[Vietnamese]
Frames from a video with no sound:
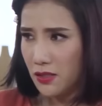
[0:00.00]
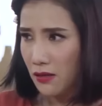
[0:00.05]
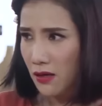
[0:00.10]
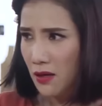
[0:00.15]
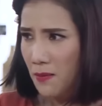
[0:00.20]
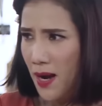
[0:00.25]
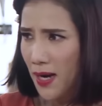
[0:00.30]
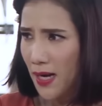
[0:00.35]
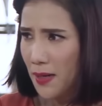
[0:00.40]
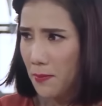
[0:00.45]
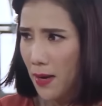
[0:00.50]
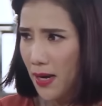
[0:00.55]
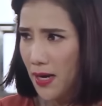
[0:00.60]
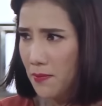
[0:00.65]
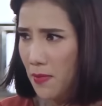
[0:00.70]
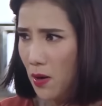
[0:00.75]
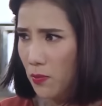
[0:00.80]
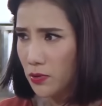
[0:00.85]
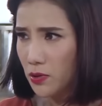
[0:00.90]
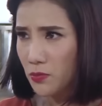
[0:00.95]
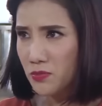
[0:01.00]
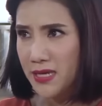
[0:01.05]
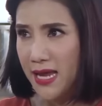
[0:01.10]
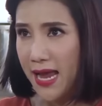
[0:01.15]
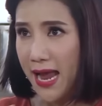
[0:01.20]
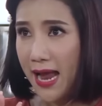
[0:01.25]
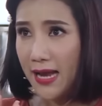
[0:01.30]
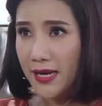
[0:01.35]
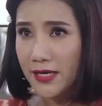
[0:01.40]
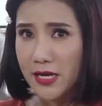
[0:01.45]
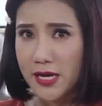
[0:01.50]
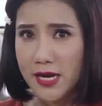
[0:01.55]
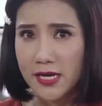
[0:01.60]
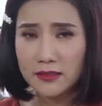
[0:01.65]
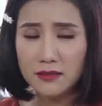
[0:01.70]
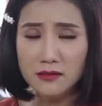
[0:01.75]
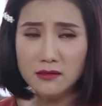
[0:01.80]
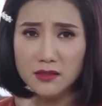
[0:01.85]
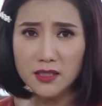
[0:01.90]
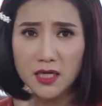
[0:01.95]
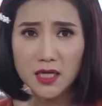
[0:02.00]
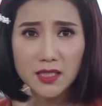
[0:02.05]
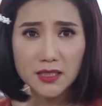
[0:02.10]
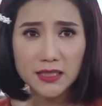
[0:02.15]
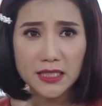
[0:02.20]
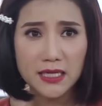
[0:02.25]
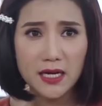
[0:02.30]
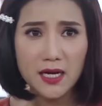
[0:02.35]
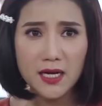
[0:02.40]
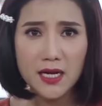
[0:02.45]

chữa ba cái máy móc trong nhà, điện nước hư gì